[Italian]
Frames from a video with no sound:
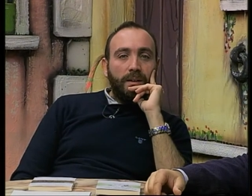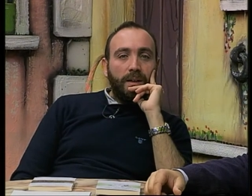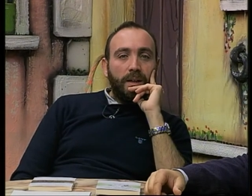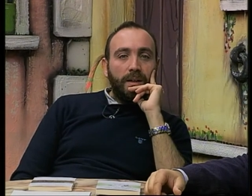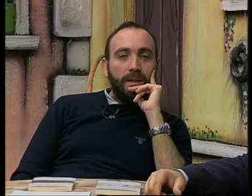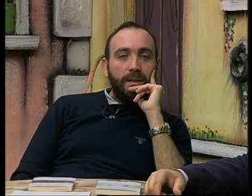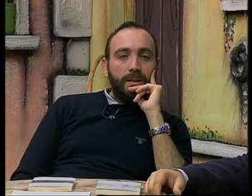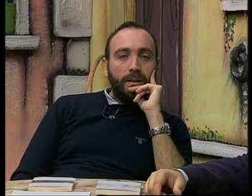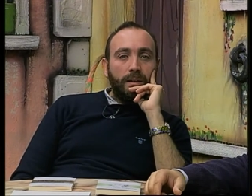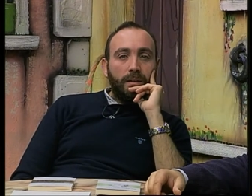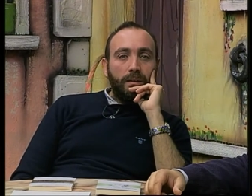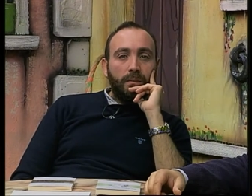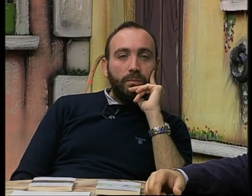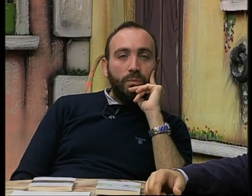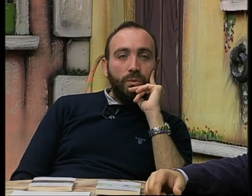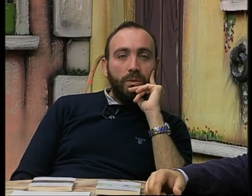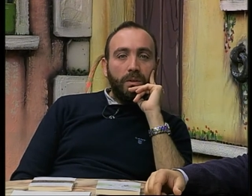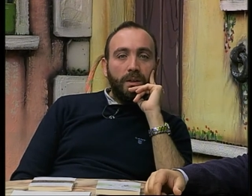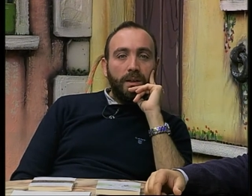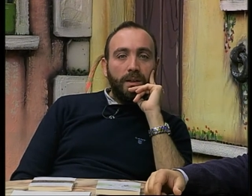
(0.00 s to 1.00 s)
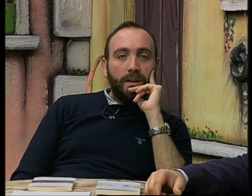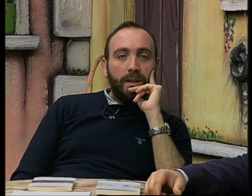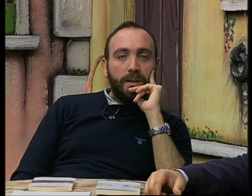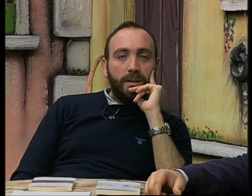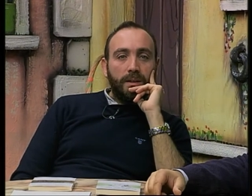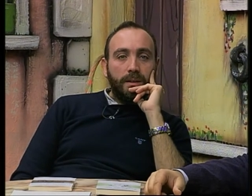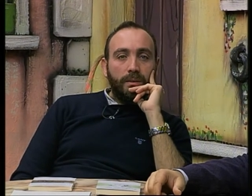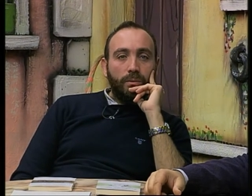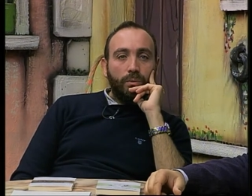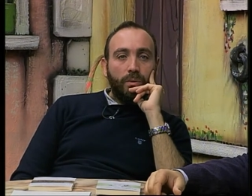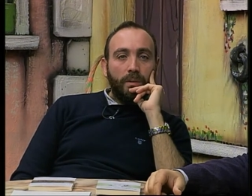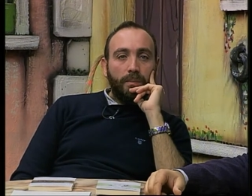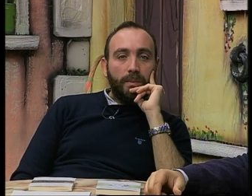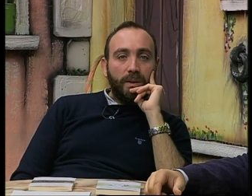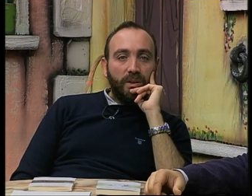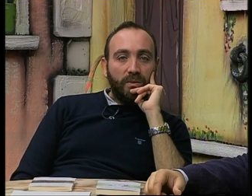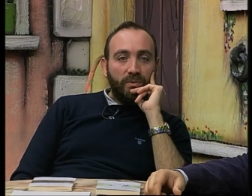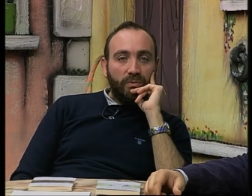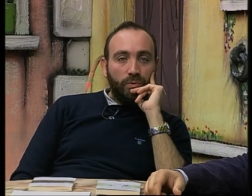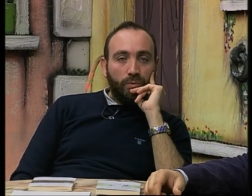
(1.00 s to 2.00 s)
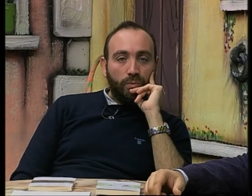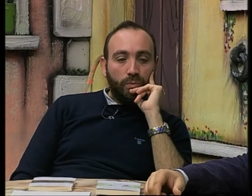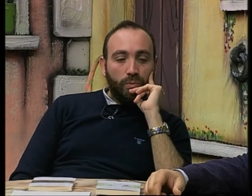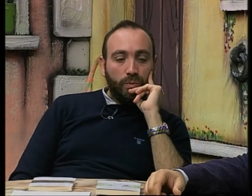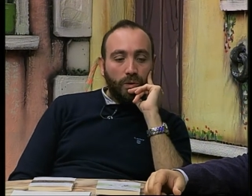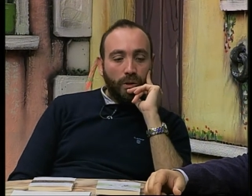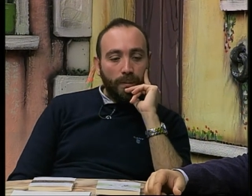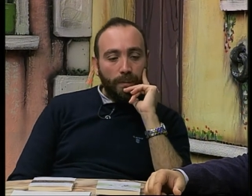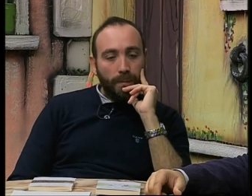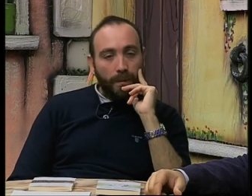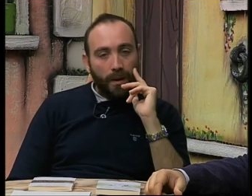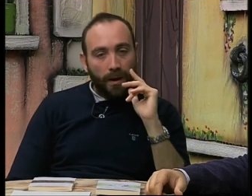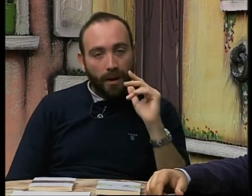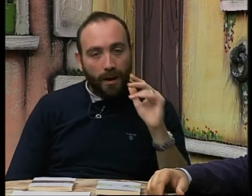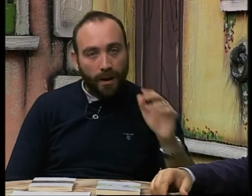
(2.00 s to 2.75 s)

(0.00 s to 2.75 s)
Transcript: a Instant Book, idee e scritture per il futuro.